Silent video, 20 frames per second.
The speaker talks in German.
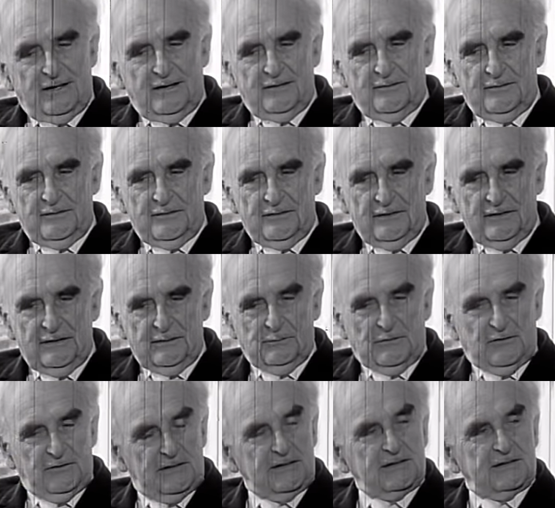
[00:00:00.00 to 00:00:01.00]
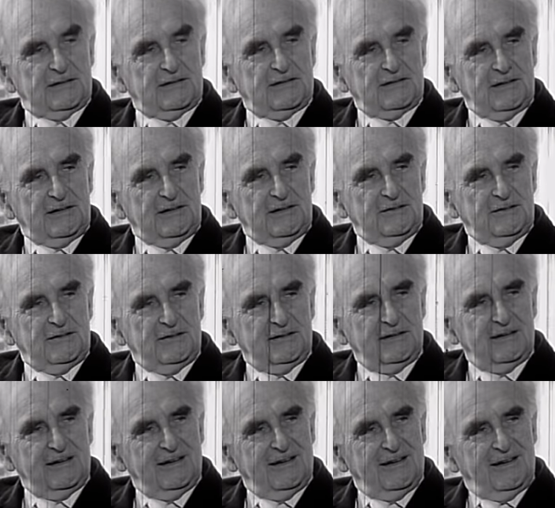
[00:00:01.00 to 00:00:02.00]
habe. In gewissen
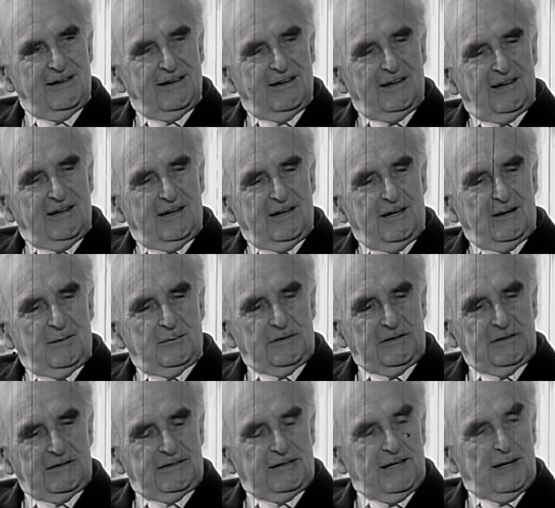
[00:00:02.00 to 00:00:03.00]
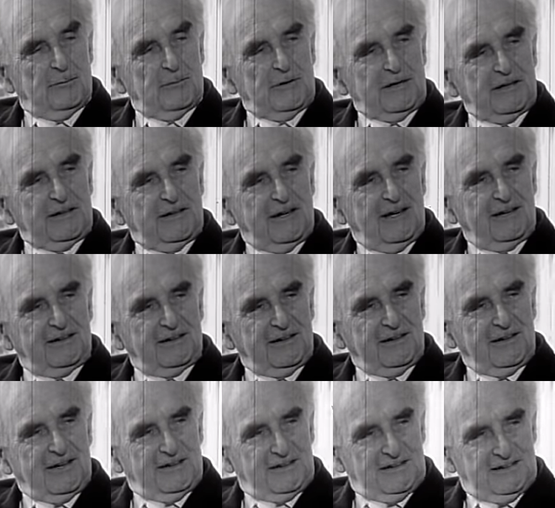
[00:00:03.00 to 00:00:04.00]
Sinn haben sich die Amerikaner
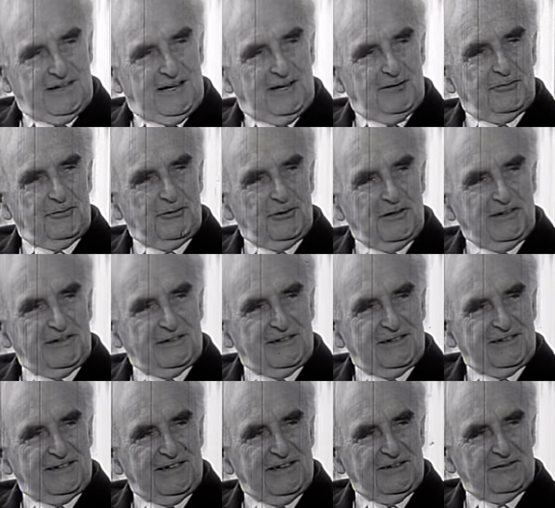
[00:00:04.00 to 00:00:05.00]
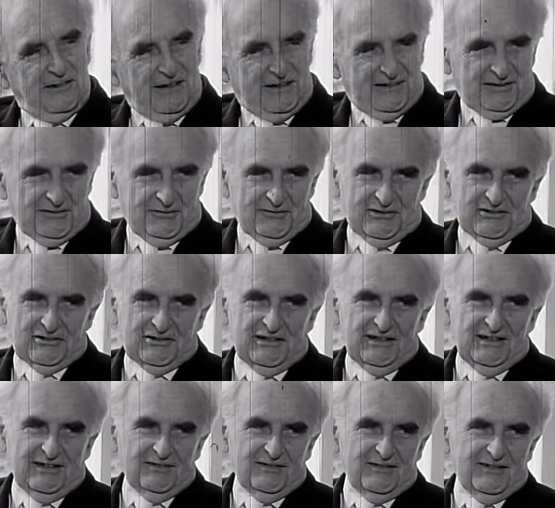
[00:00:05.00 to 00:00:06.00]
gerade dafür interessiert, weil ich so
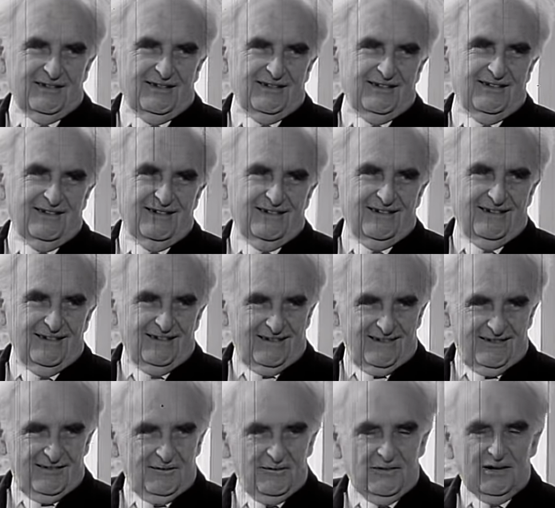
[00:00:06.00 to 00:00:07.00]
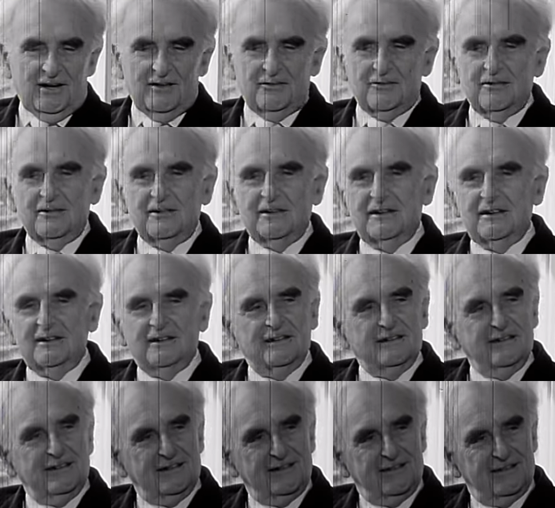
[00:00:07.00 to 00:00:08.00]
verschieden war von
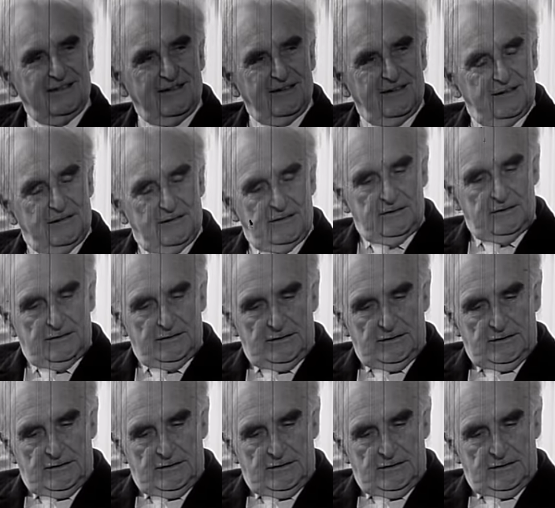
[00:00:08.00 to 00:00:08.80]
ihnen.